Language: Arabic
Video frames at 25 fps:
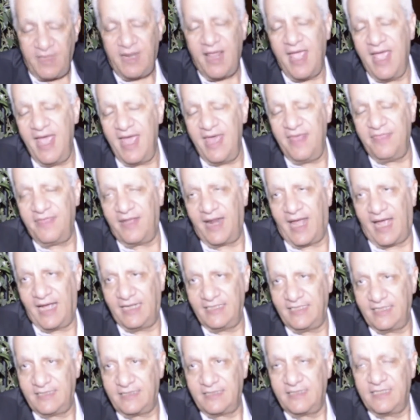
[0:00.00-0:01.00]
هذا
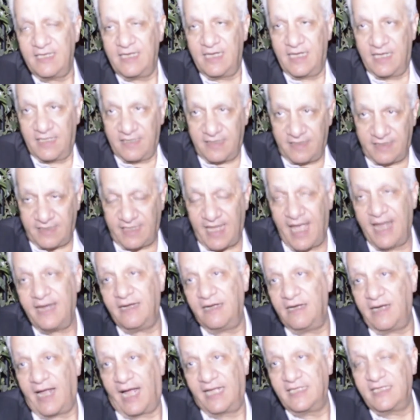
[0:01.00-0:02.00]
الحدث كان
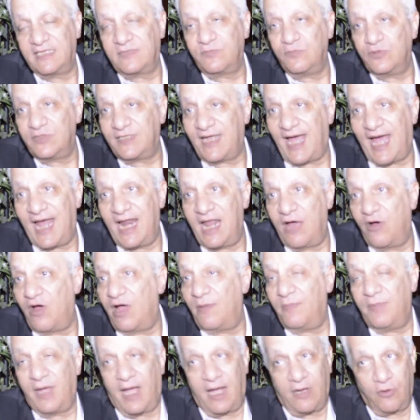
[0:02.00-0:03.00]
الحدث مذاع على الهواء
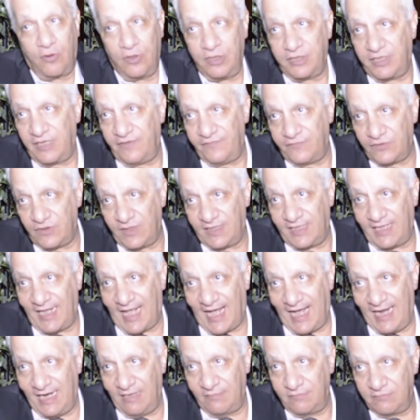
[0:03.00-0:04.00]
مع كل تلفزيونات
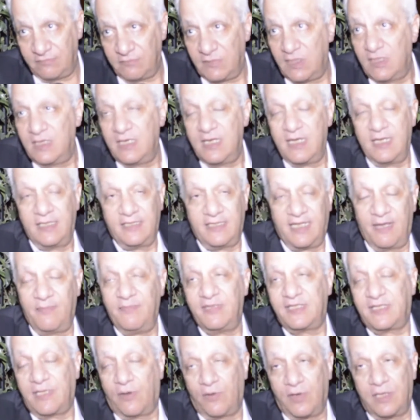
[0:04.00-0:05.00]
العالم تم
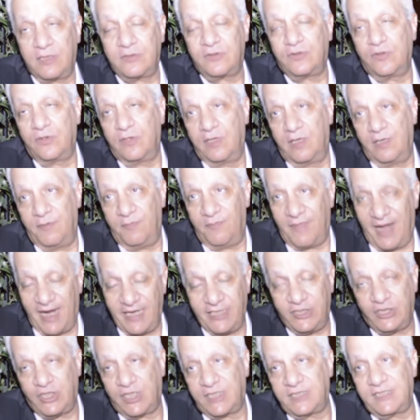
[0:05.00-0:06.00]
التواصل
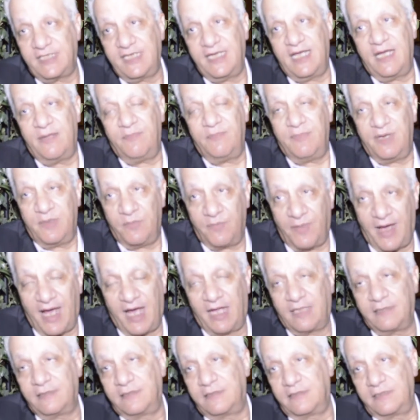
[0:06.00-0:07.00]
معي شخصيا من
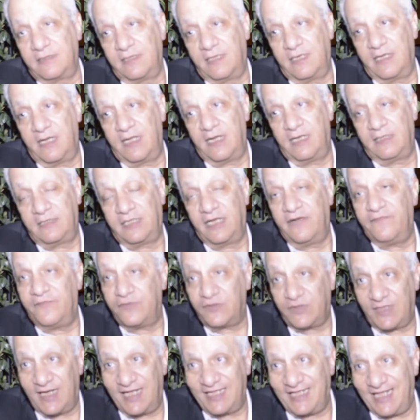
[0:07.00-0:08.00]
بعض
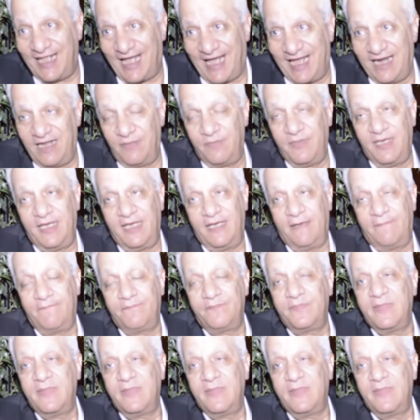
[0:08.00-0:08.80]
التلفزيونات العالميه